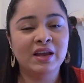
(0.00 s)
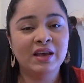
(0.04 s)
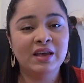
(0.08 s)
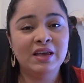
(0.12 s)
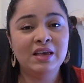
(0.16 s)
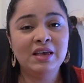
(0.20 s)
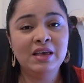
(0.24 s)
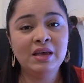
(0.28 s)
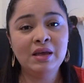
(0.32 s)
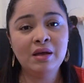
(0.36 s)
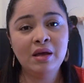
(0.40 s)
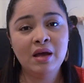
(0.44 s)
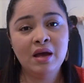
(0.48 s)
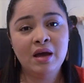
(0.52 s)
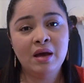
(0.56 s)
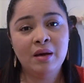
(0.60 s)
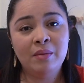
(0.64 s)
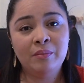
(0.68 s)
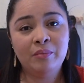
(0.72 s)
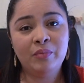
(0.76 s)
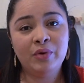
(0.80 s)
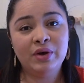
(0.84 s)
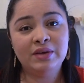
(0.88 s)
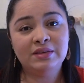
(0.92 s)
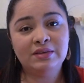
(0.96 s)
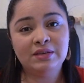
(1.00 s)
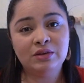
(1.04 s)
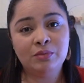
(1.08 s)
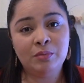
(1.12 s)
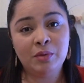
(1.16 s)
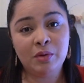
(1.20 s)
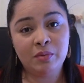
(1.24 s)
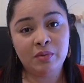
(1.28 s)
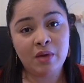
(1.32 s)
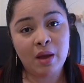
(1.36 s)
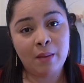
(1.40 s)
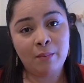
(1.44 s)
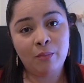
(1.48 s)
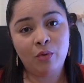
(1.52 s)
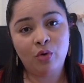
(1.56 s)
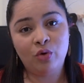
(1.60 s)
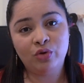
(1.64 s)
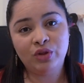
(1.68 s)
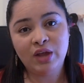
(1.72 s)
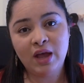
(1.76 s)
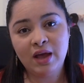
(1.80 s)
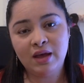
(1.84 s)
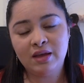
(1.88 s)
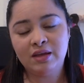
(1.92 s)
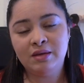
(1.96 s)
Y pues vivía en
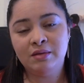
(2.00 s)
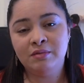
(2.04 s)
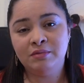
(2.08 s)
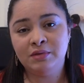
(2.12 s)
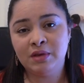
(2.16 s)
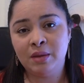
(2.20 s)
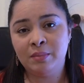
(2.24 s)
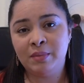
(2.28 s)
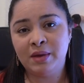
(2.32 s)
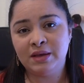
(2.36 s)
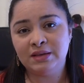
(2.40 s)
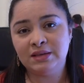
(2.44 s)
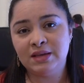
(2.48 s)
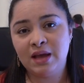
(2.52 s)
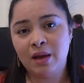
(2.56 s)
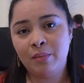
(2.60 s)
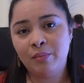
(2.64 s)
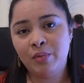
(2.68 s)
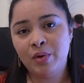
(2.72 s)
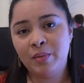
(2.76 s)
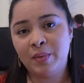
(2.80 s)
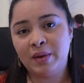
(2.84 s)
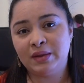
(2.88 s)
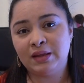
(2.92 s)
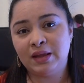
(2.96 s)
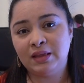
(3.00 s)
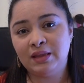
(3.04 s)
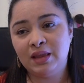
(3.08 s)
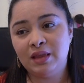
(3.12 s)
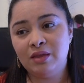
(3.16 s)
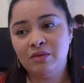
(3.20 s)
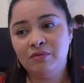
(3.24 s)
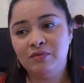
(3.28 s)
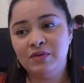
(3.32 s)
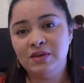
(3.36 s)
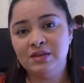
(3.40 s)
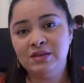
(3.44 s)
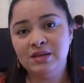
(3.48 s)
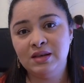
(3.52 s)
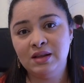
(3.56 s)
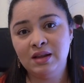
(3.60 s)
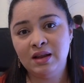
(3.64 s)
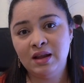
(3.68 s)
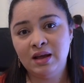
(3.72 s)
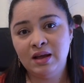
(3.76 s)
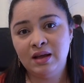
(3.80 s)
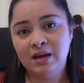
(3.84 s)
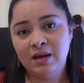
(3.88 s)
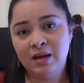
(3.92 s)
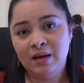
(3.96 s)
Bogotá y se me hacía pues bastante difícil,
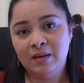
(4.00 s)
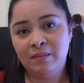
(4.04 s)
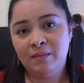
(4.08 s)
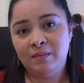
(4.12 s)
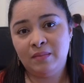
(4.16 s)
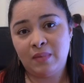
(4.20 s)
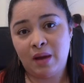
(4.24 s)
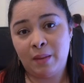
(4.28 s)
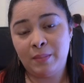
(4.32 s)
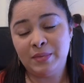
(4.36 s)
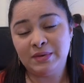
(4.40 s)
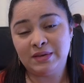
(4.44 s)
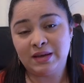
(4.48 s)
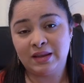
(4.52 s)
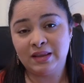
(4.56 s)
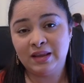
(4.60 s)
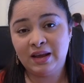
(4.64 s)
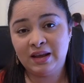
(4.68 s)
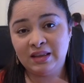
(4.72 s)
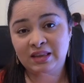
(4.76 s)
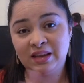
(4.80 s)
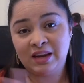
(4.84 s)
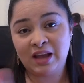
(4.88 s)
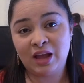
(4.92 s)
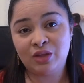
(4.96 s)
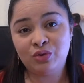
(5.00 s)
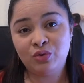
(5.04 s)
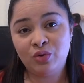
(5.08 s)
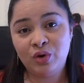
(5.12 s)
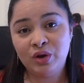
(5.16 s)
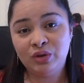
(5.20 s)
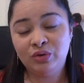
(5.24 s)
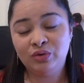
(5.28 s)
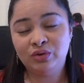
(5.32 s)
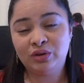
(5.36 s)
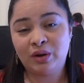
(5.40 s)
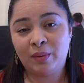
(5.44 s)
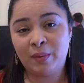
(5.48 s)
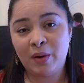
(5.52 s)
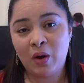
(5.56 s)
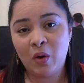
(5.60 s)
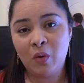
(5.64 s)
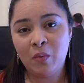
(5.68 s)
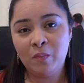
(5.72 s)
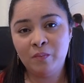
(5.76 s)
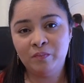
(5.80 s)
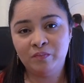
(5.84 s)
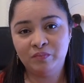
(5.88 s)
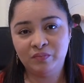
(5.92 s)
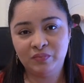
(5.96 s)
a pesar de que tenía todos estos
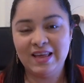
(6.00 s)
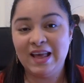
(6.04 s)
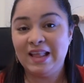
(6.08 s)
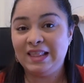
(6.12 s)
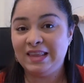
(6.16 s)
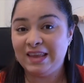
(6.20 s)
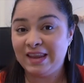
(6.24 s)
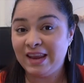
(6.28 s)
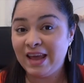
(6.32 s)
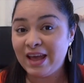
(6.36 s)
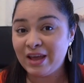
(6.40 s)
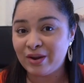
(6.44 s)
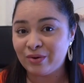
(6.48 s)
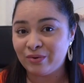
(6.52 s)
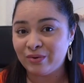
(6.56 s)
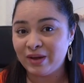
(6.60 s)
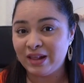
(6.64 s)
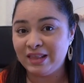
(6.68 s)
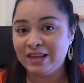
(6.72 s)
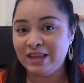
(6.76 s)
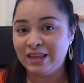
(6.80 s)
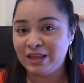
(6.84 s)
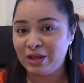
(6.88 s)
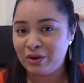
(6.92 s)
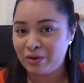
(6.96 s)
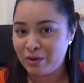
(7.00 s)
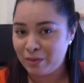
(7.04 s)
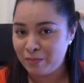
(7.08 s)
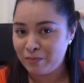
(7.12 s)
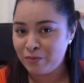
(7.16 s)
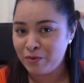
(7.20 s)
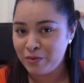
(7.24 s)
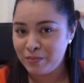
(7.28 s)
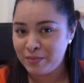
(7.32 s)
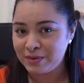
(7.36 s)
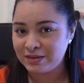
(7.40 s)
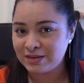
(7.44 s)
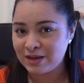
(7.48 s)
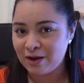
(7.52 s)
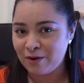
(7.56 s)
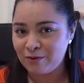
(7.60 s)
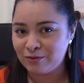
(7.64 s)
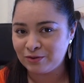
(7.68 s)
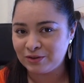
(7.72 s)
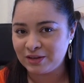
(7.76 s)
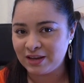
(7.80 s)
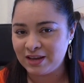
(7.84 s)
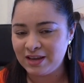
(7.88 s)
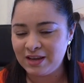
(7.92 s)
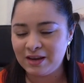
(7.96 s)
trabajos, el dinero, el dinero era muy pesado
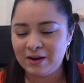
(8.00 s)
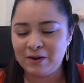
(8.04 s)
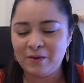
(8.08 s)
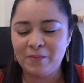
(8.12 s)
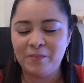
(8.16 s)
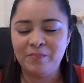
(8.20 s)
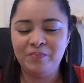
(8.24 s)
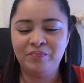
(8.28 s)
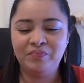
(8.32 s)
conseguirlo.